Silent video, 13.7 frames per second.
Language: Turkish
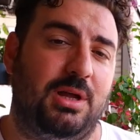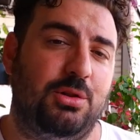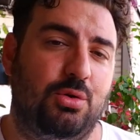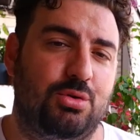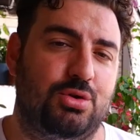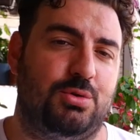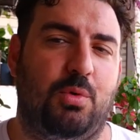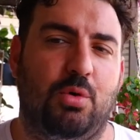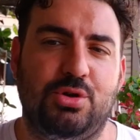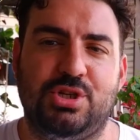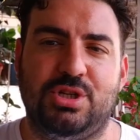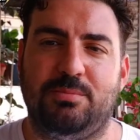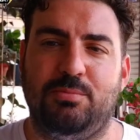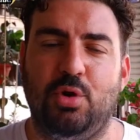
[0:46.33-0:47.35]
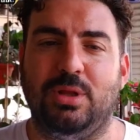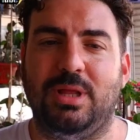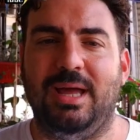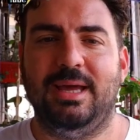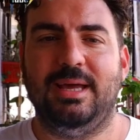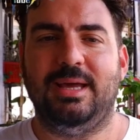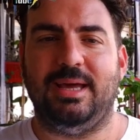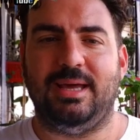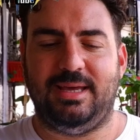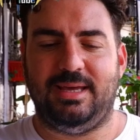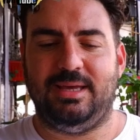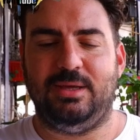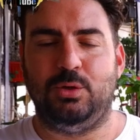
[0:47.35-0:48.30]
Daha doğrusu boş çıkmıyor da
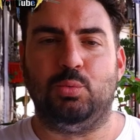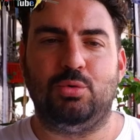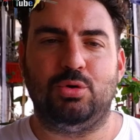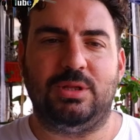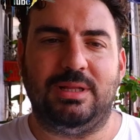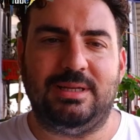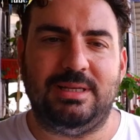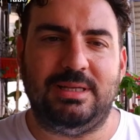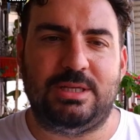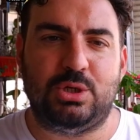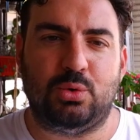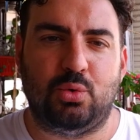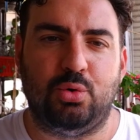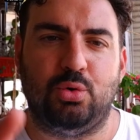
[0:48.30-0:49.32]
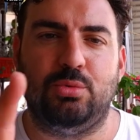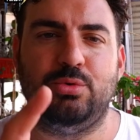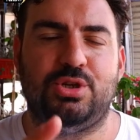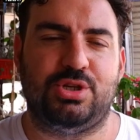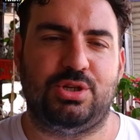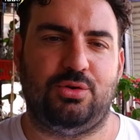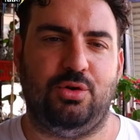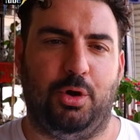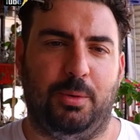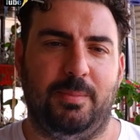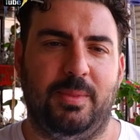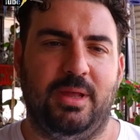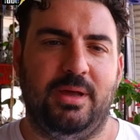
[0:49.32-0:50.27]
e, yumurtaların içi kurumuş çıkıyor.